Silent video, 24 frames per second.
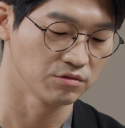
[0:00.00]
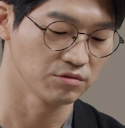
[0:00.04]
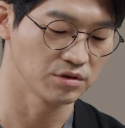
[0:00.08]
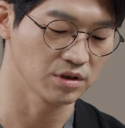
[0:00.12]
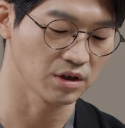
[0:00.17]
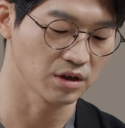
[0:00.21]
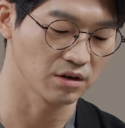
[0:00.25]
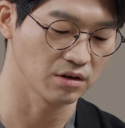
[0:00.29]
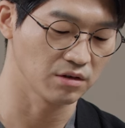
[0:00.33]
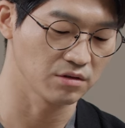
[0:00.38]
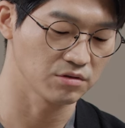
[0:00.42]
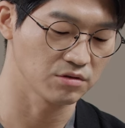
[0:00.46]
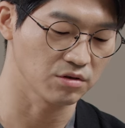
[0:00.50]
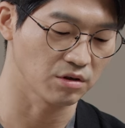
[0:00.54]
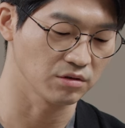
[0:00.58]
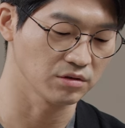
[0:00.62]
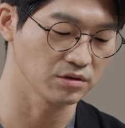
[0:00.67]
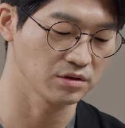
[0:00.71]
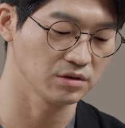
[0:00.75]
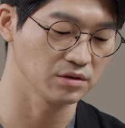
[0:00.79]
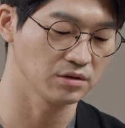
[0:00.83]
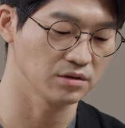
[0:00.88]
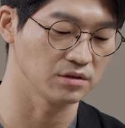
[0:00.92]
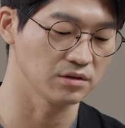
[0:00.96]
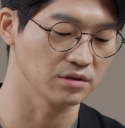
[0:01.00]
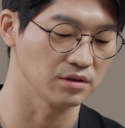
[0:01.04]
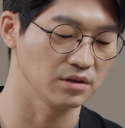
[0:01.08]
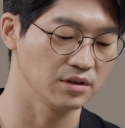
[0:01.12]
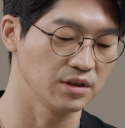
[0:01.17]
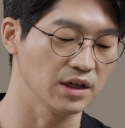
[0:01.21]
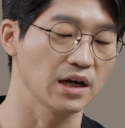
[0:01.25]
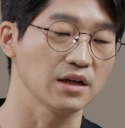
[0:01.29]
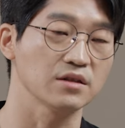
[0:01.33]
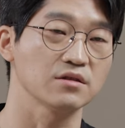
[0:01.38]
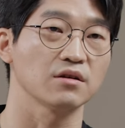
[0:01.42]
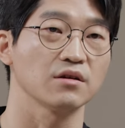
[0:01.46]
우선 저는
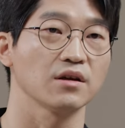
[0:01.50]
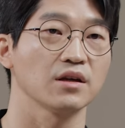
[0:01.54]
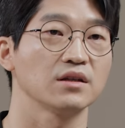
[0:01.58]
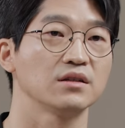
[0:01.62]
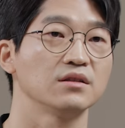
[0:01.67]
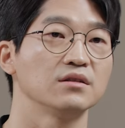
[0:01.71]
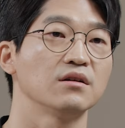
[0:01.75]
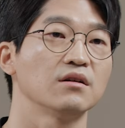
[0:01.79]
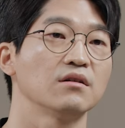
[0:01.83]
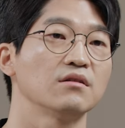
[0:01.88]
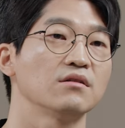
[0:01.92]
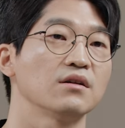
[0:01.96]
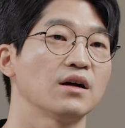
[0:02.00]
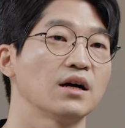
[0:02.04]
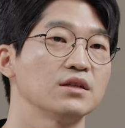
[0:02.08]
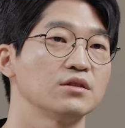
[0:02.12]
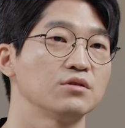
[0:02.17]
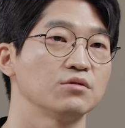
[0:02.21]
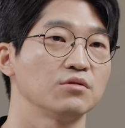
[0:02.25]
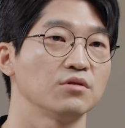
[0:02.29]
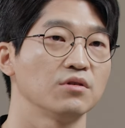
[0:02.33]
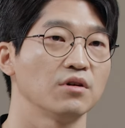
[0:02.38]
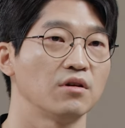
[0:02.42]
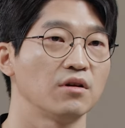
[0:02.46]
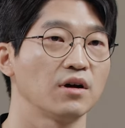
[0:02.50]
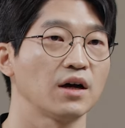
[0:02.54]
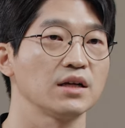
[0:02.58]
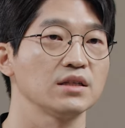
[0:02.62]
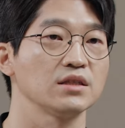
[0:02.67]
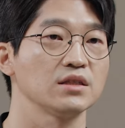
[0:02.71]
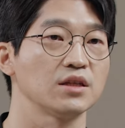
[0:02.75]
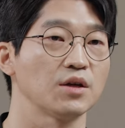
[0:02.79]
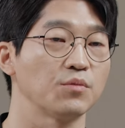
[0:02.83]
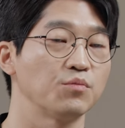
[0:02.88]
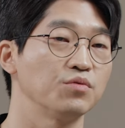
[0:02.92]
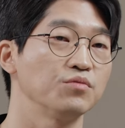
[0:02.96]
의학적인 근거를 가지고 여러
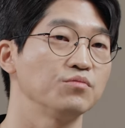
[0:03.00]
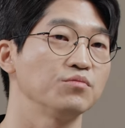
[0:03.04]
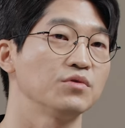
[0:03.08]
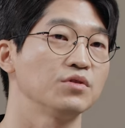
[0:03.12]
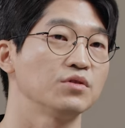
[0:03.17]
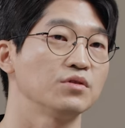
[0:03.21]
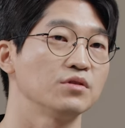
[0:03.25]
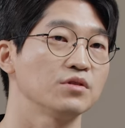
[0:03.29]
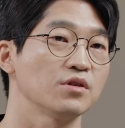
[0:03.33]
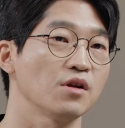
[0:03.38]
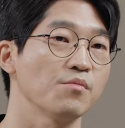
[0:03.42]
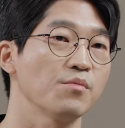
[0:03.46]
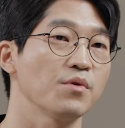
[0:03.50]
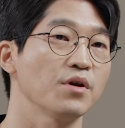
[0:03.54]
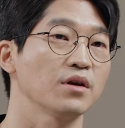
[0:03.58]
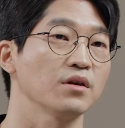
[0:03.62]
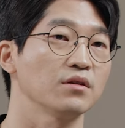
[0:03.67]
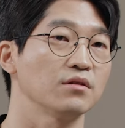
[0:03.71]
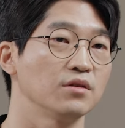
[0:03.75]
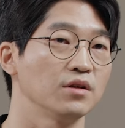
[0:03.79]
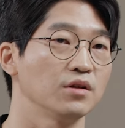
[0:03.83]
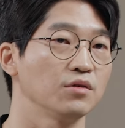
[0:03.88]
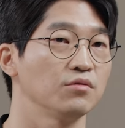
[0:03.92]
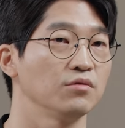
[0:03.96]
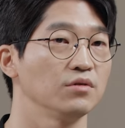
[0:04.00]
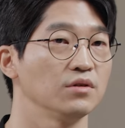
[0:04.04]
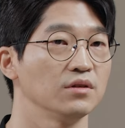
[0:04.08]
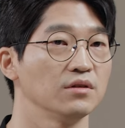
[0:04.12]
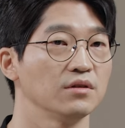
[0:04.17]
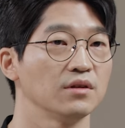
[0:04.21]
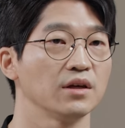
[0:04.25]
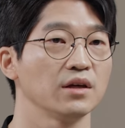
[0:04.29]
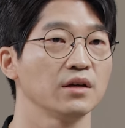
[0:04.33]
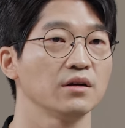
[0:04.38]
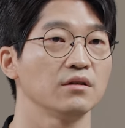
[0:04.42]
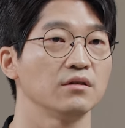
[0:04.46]
가지 제품들을 설명해 드리고
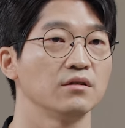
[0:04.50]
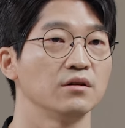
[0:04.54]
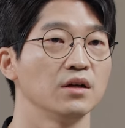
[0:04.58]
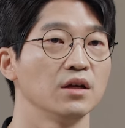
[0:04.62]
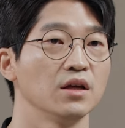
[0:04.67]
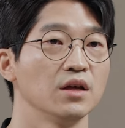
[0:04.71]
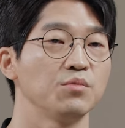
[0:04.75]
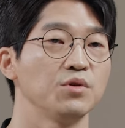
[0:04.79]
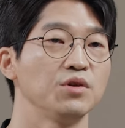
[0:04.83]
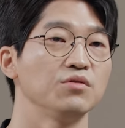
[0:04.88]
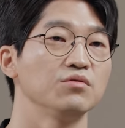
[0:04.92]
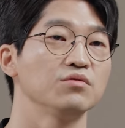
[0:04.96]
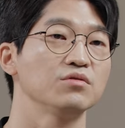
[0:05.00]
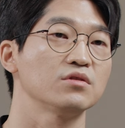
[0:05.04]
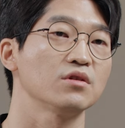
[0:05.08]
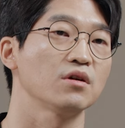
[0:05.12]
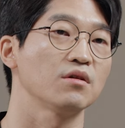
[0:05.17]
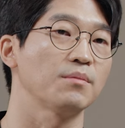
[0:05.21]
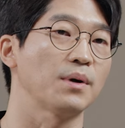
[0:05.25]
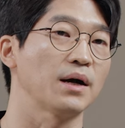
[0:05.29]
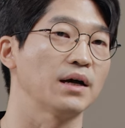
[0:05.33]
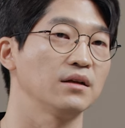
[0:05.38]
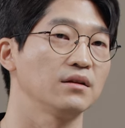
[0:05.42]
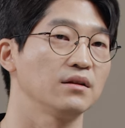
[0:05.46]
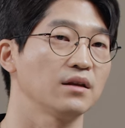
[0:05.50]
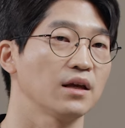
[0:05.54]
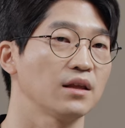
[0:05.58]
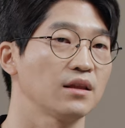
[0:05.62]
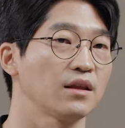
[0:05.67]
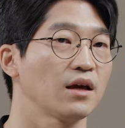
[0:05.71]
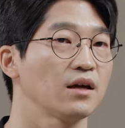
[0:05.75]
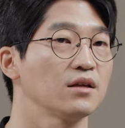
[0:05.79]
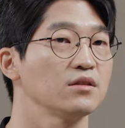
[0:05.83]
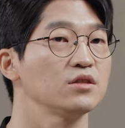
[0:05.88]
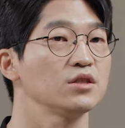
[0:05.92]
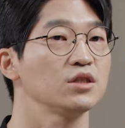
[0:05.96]
있는데요. 비우성 반응에
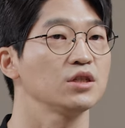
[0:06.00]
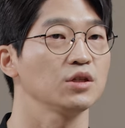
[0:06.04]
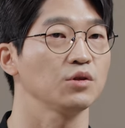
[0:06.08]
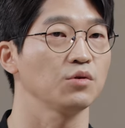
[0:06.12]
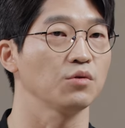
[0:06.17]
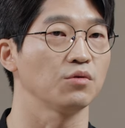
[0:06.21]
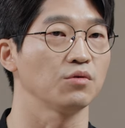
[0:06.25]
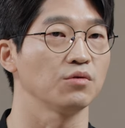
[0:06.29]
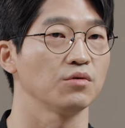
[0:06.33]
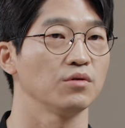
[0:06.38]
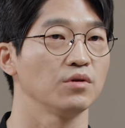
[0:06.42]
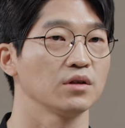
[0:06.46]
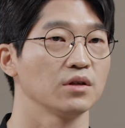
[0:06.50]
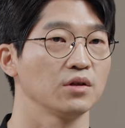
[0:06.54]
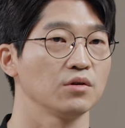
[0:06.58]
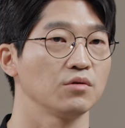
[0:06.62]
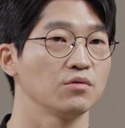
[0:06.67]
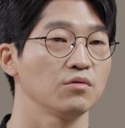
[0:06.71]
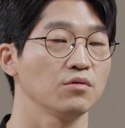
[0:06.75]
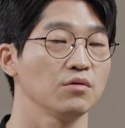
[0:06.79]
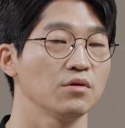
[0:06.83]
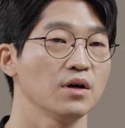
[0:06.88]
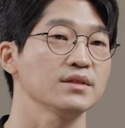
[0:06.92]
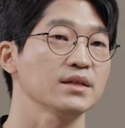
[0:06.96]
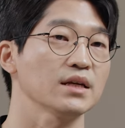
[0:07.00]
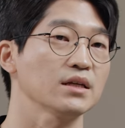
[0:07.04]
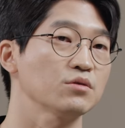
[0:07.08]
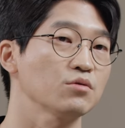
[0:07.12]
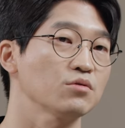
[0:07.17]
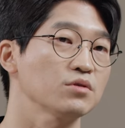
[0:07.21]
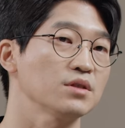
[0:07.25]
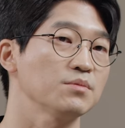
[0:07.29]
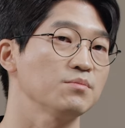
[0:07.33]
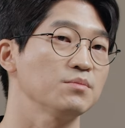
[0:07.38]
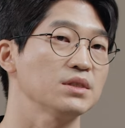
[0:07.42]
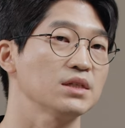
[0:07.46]
대한 치료, 그리고 색소
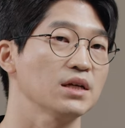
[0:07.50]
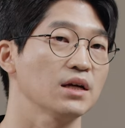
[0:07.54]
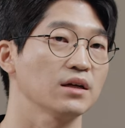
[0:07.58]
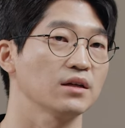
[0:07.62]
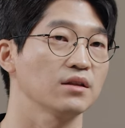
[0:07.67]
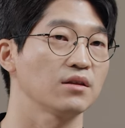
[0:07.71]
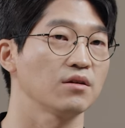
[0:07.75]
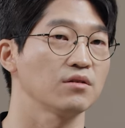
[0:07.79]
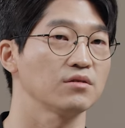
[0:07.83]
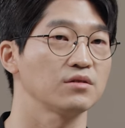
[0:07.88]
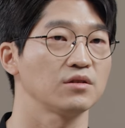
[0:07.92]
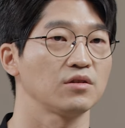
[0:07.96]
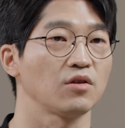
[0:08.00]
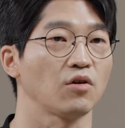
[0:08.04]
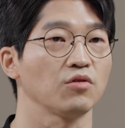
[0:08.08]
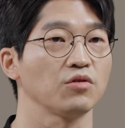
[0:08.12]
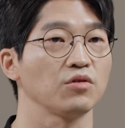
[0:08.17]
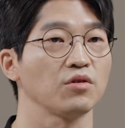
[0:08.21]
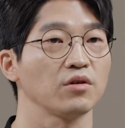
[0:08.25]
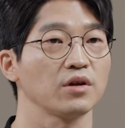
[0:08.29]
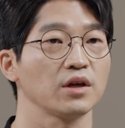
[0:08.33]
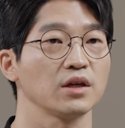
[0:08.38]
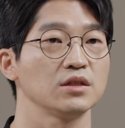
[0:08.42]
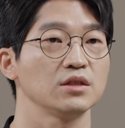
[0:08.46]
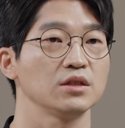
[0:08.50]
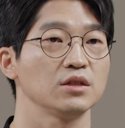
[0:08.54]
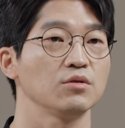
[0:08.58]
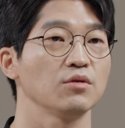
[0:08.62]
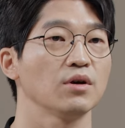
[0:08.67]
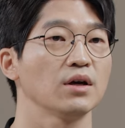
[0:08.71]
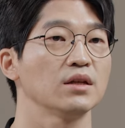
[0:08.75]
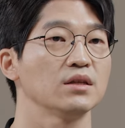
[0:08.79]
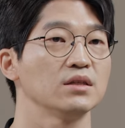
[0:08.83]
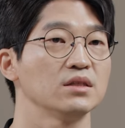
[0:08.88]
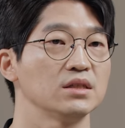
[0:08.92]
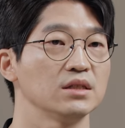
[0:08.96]
침착이 되었을 때 어떻게
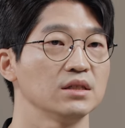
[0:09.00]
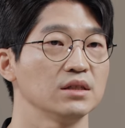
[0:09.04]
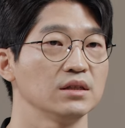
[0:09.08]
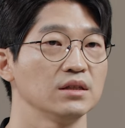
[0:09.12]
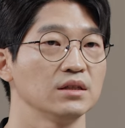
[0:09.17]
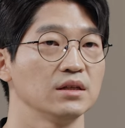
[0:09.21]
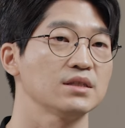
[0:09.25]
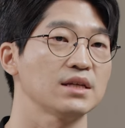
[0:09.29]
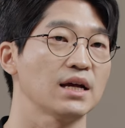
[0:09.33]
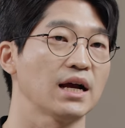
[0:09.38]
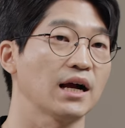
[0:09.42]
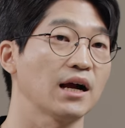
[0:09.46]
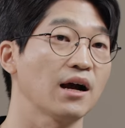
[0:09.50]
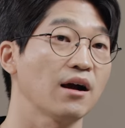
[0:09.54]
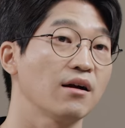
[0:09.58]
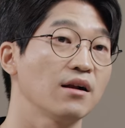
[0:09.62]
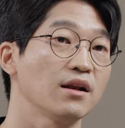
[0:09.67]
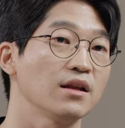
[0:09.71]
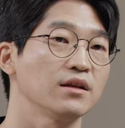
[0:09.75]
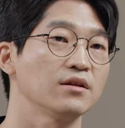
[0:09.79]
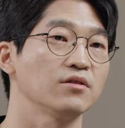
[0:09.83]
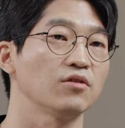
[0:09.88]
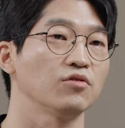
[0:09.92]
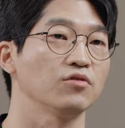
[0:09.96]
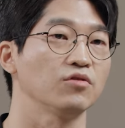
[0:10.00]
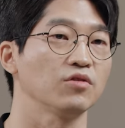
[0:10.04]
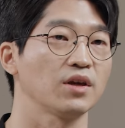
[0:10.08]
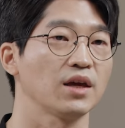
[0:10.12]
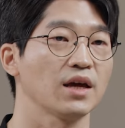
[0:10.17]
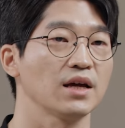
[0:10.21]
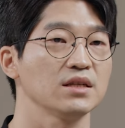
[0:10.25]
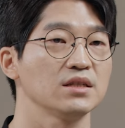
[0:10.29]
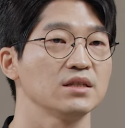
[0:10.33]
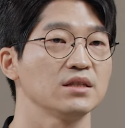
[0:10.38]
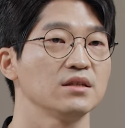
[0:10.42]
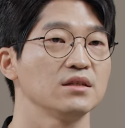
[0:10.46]
치료하는지, 자가관리는
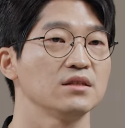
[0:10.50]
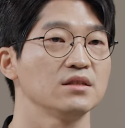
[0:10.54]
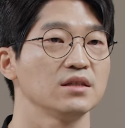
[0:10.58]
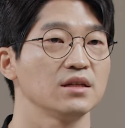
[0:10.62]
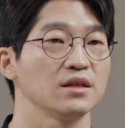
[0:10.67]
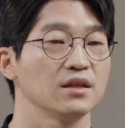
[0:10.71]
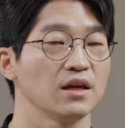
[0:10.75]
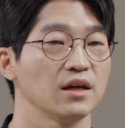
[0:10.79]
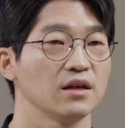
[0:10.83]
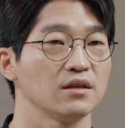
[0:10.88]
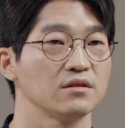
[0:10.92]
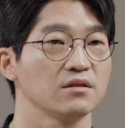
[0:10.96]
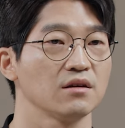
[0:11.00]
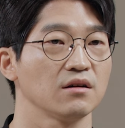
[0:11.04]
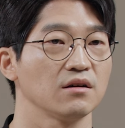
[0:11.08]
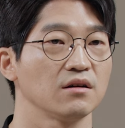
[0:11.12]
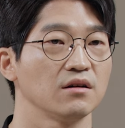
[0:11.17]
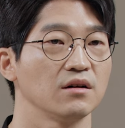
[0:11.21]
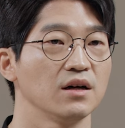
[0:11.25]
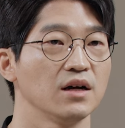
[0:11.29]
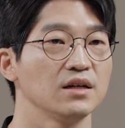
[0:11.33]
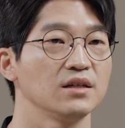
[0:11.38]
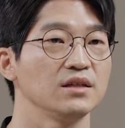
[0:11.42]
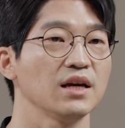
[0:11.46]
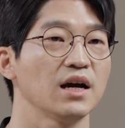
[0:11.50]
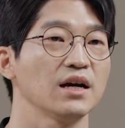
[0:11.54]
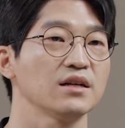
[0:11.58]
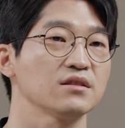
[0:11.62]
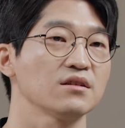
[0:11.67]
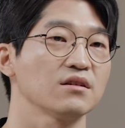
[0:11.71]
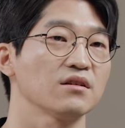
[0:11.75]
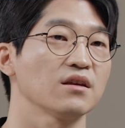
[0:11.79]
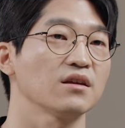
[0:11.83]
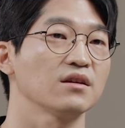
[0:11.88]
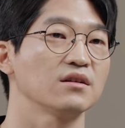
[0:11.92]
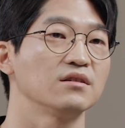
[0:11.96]
어떻게 하시는지에 대해서
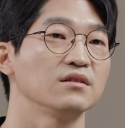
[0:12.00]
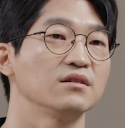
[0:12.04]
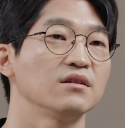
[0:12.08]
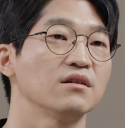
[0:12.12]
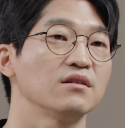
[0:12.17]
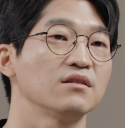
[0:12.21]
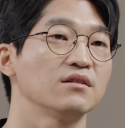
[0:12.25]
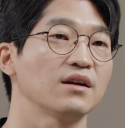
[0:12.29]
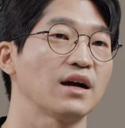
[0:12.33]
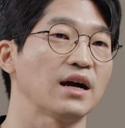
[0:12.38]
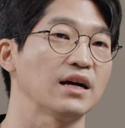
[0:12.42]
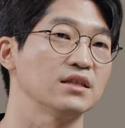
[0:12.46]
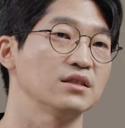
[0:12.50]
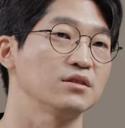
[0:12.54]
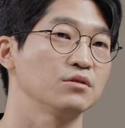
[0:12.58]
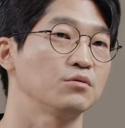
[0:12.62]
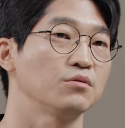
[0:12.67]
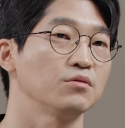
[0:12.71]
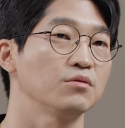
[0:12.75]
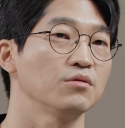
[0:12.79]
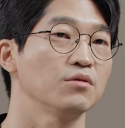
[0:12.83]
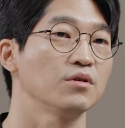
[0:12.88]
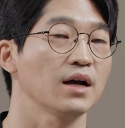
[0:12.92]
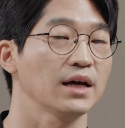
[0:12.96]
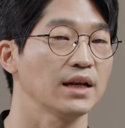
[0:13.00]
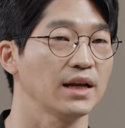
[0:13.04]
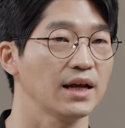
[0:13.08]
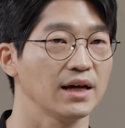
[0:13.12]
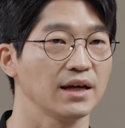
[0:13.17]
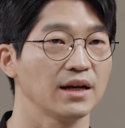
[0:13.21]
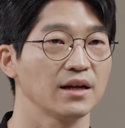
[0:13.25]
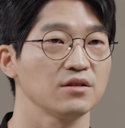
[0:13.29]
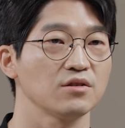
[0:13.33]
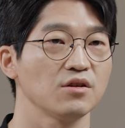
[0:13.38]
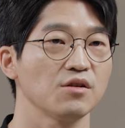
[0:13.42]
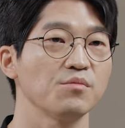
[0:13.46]
의학적인 근거를 가지고
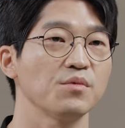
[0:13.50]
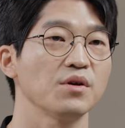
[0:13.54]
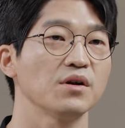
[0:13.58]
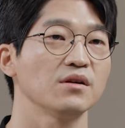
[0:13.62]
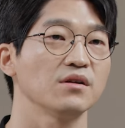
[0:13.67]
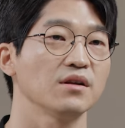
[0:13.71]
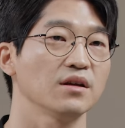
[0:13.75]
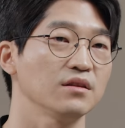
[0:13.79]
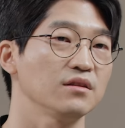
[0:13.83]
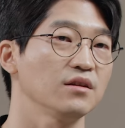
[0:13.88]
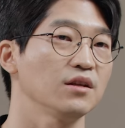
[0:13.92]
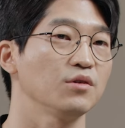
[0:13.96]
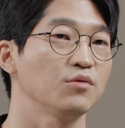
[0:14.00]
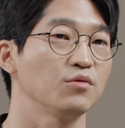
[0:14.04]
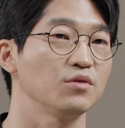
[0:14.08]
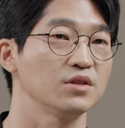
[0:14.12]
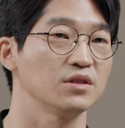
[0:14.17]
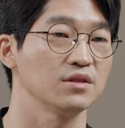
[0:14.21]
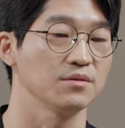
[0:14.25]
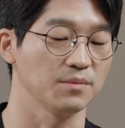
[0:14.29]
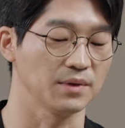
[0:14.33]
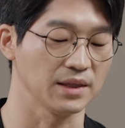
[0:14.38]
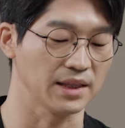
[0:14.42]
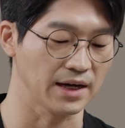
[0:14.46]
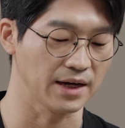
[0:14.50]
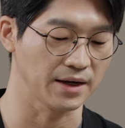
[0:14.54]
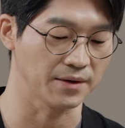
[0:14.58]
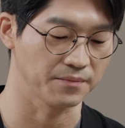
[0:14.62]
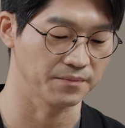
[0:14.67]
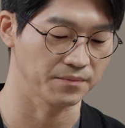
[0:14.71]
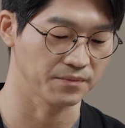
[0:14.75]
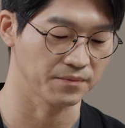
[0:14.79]
하나하나 설명을 해드리고 있습니다.